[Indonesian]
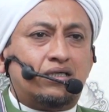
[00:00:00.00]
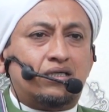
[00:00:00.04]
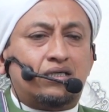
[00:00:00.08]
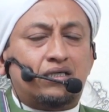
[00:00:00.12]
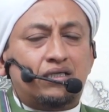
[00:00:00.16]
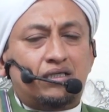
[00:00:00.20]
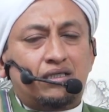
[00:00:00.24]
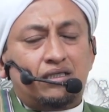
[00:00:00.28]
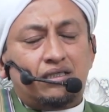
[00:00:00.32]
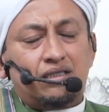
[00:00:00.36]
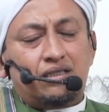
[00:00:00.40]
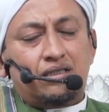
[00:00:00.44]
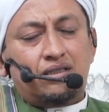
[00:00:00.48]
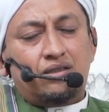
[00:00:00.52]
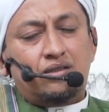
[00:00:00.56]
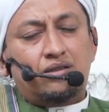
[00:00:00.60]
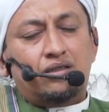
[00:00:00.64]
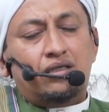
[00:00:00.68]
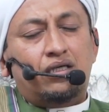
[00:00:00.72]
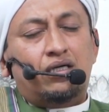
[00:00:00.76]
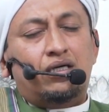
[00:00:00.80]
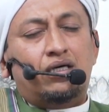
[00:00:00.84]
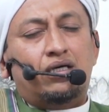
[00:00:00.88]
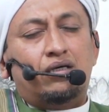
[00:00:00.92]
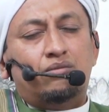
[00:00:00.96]
ke
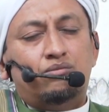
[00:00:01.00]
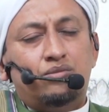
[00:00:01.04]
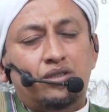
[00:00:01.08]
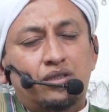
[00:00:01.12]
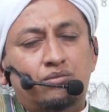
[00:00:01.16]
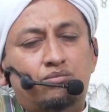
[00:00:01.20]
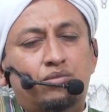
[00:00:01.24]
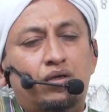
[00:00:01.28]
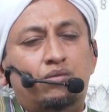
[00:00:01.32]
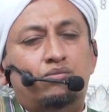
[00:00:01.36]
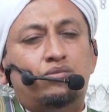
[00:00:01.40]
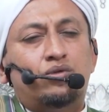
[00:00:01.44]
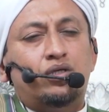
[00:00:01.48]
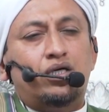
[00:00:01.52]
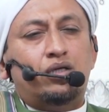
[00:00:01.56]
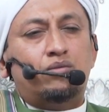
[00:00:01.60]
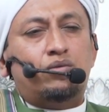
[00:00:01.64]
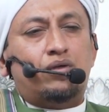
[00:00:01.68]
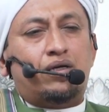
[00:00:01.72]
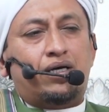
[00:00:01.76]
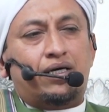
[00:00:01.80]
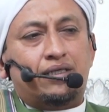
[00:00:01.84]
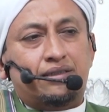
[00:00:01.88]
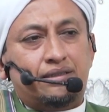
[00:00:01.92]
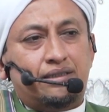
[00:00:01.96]
Al-Habib Abdullah
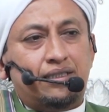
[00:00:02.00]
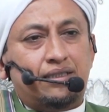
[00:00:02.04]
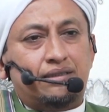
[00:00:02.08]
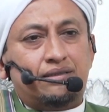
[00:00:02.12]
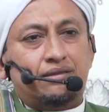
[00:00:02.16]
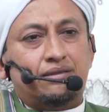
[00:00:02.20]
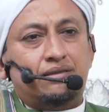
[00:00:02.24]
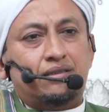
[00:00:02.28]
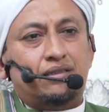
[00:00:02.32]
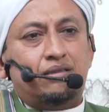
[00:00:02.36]
bin Haddad.